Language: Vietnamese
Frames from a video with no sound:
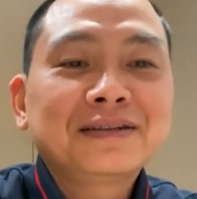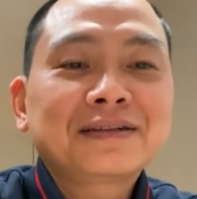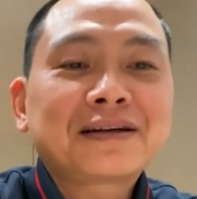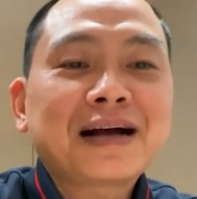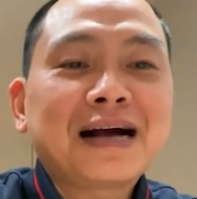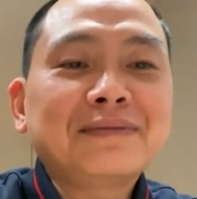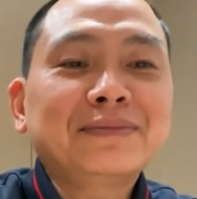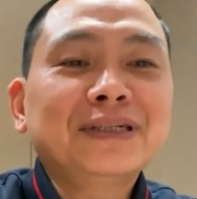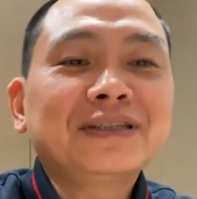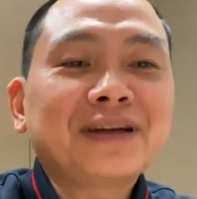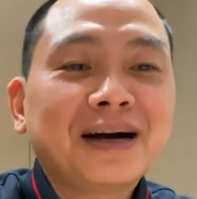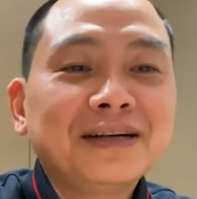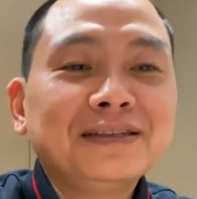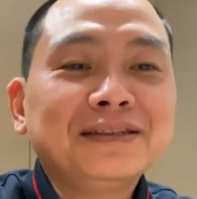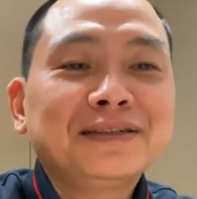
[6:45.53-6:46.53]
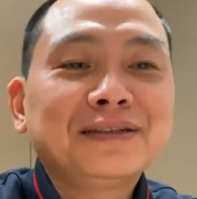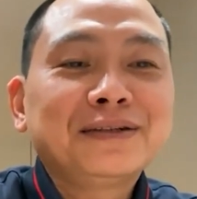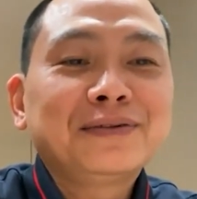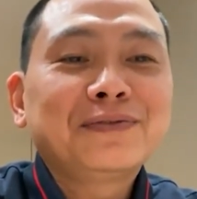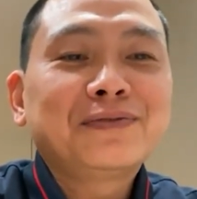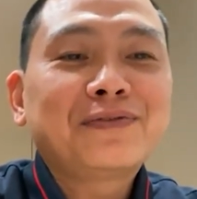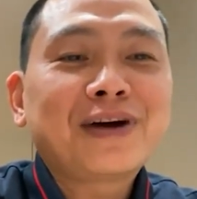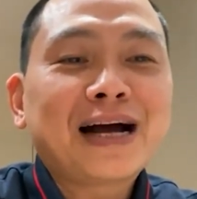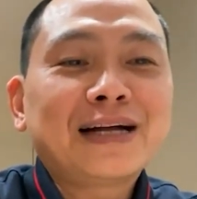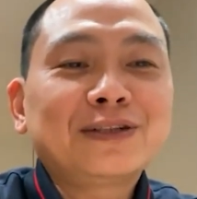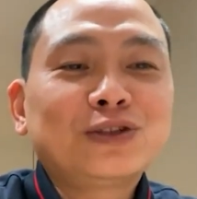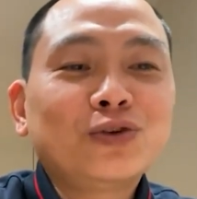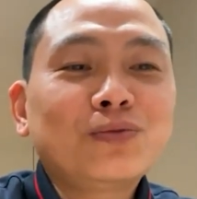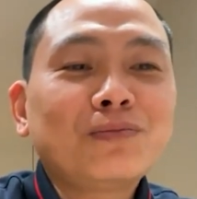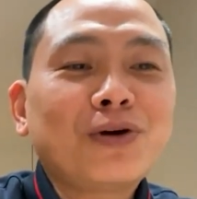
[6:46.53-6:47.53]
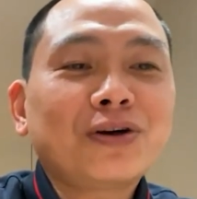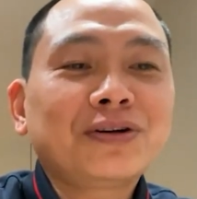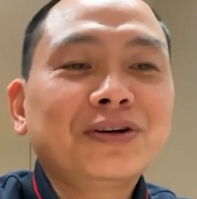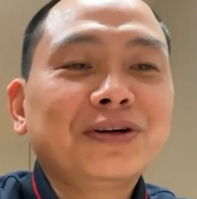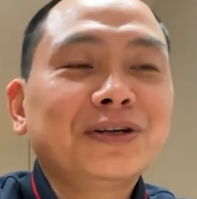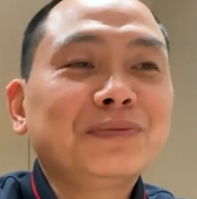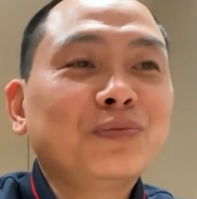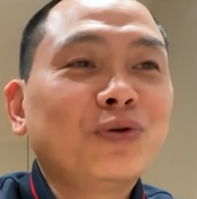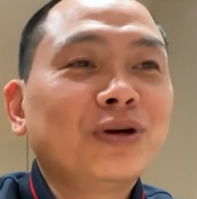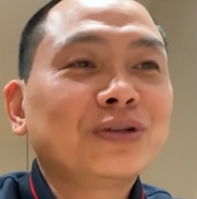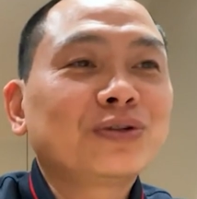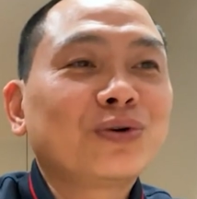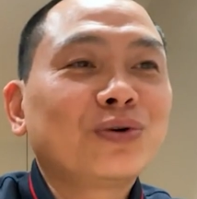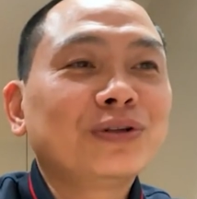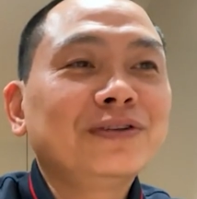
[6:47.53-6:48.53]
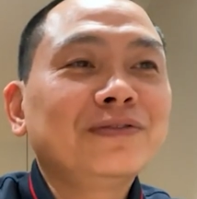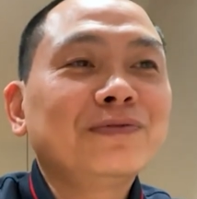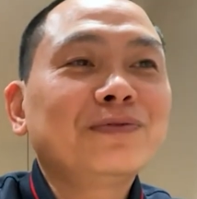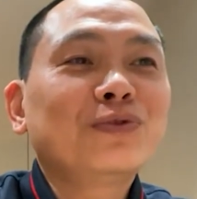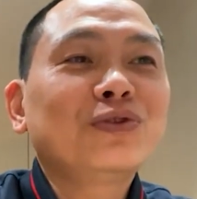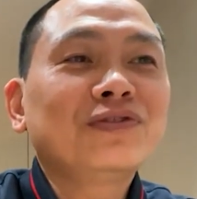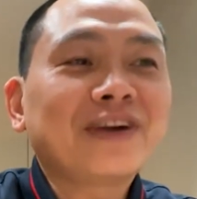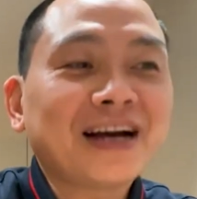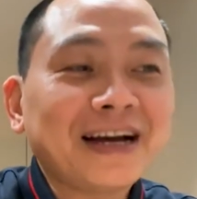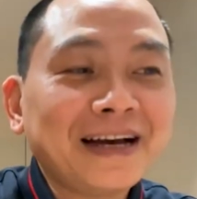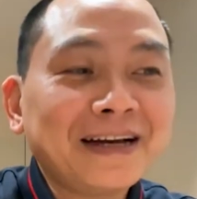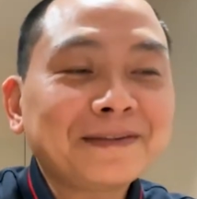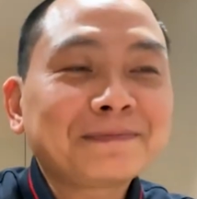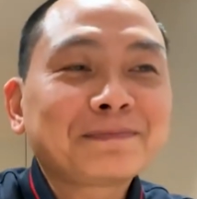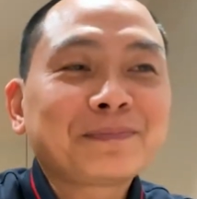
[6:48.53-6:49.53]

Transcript: Cảm ơn thầy và chúc mọi người buổi tối vui vẻ.